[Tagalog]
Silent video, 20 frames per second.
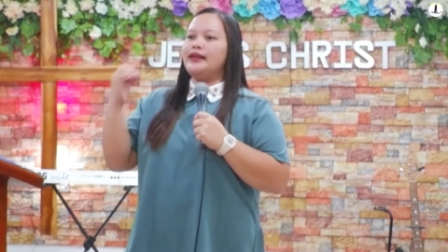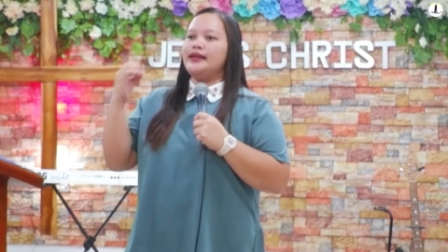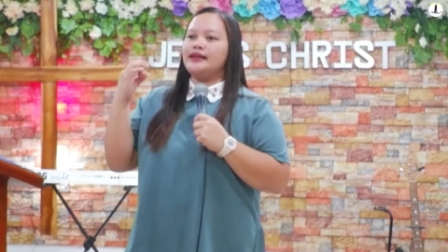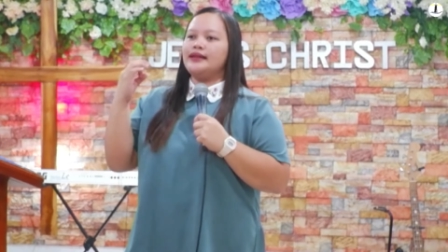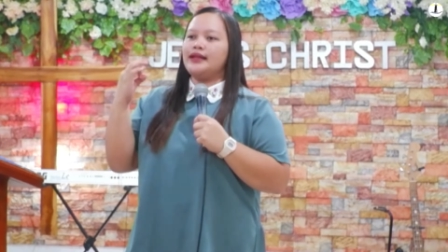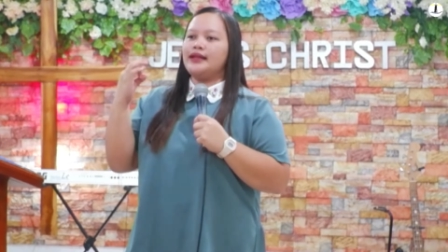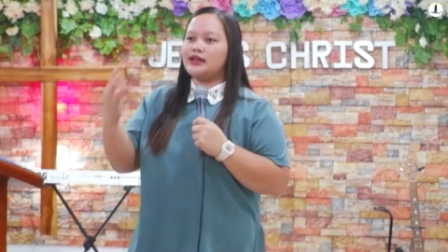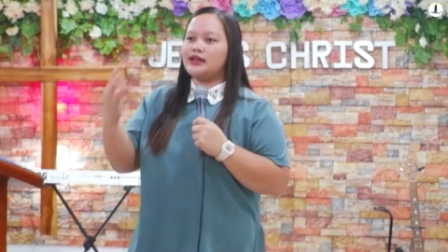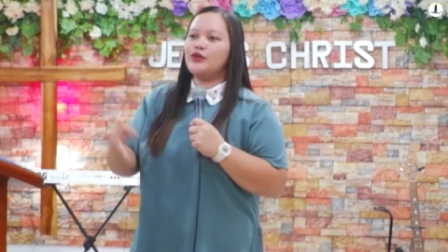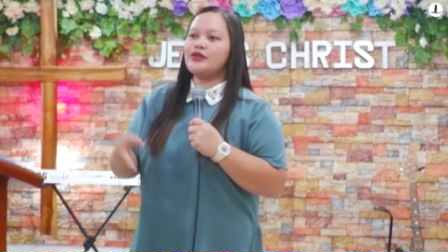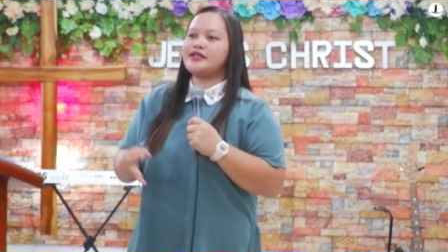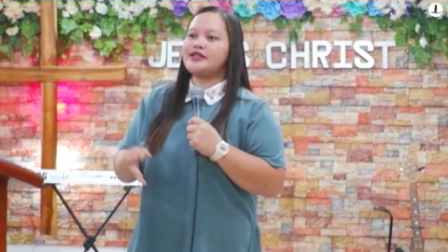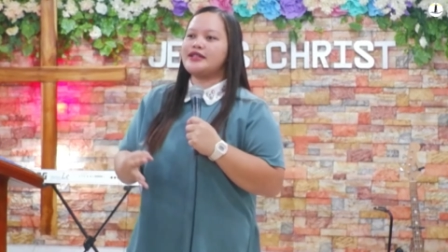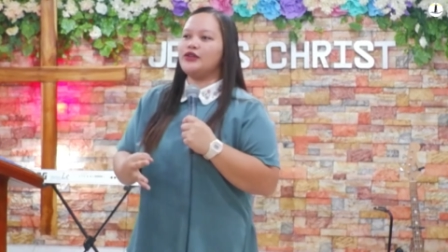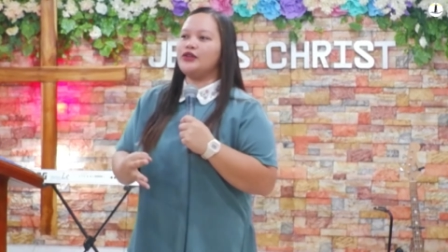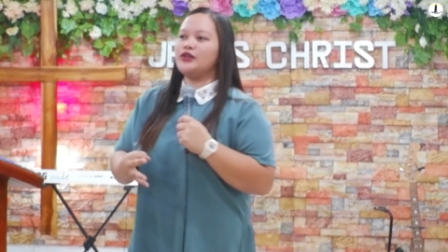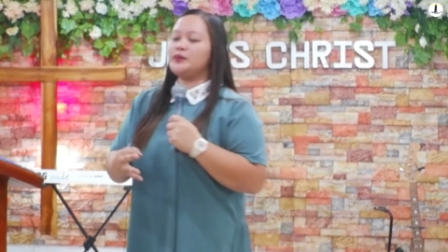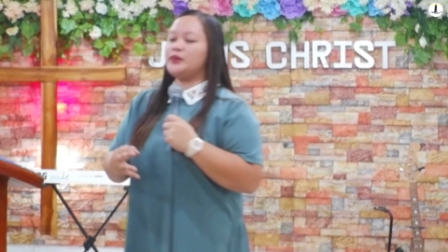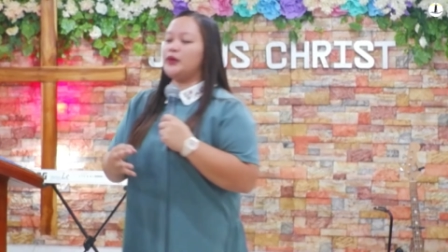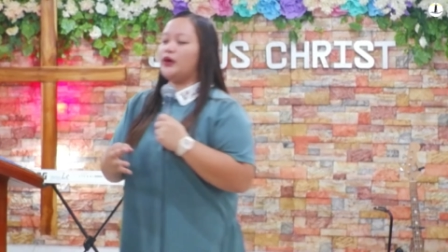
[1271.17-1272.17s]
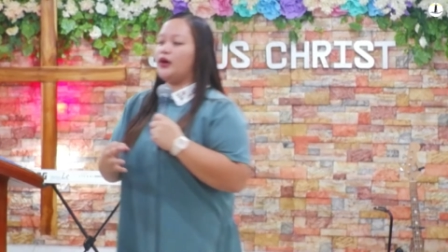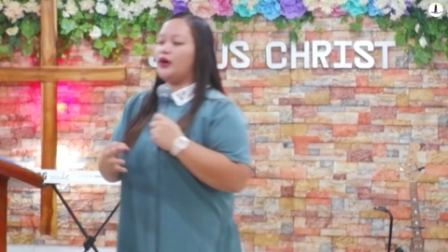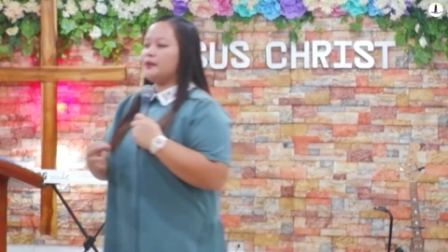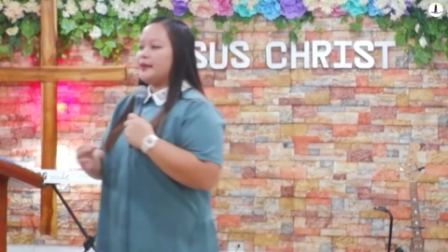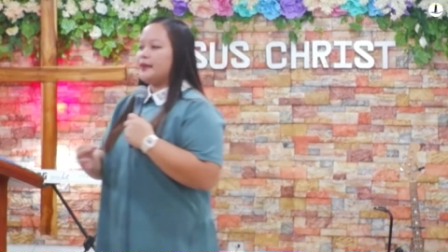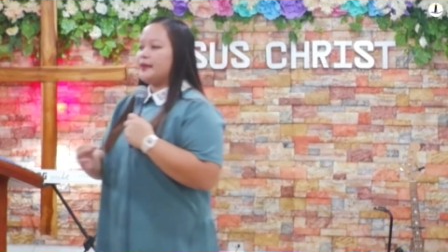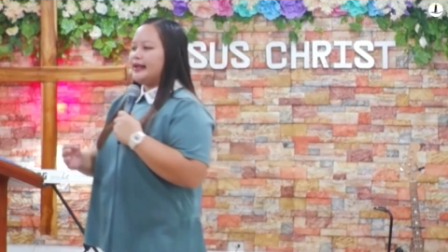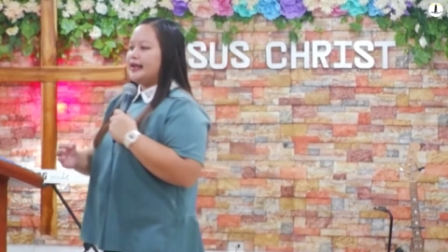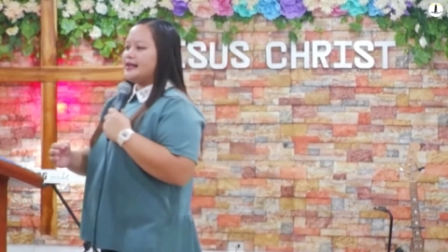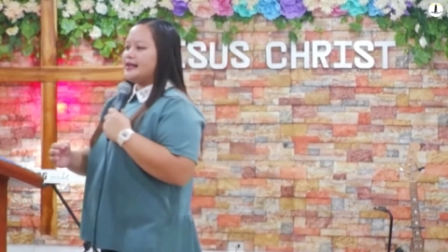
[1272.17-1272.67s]
Tatlong sagot po ang
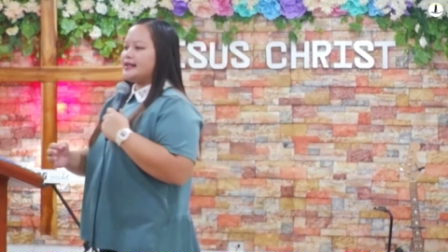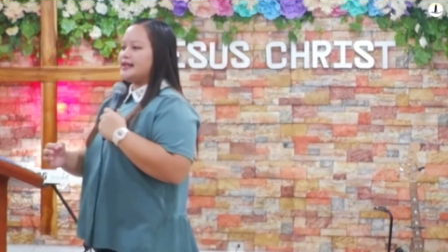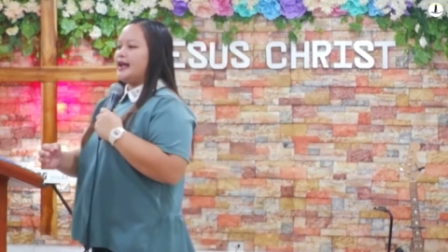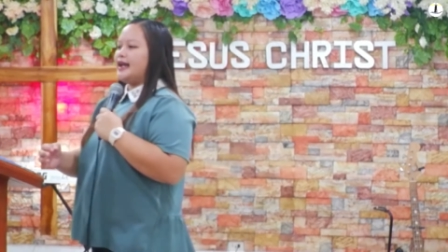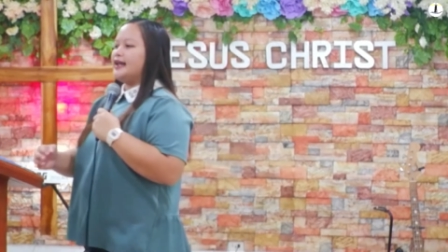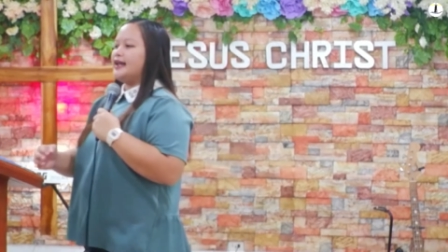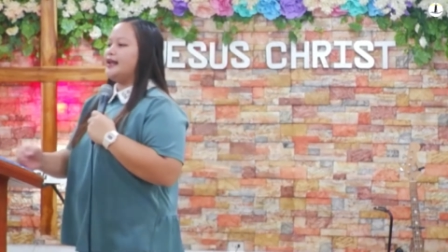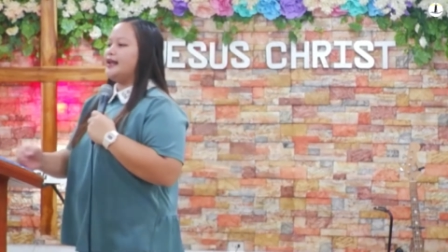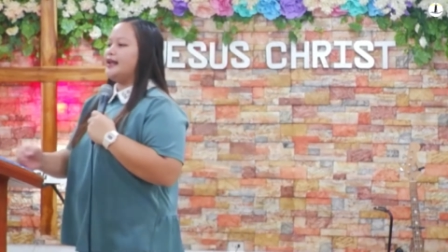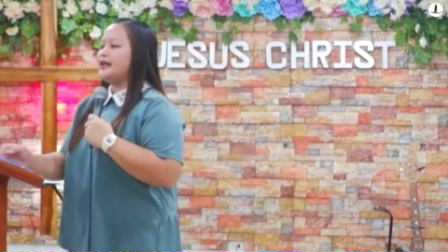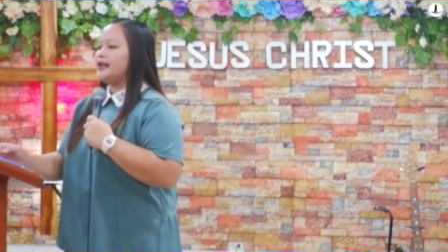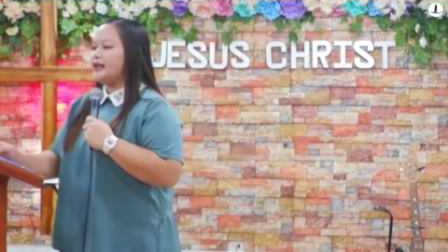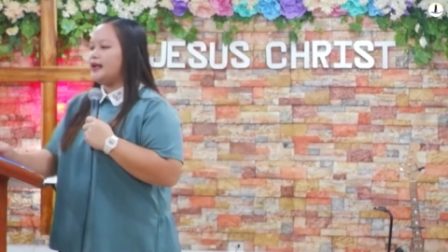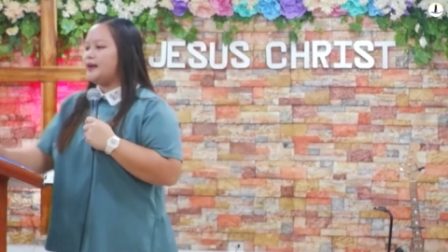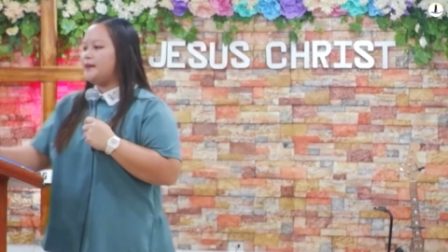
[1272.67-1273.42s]
binigay sa atin ni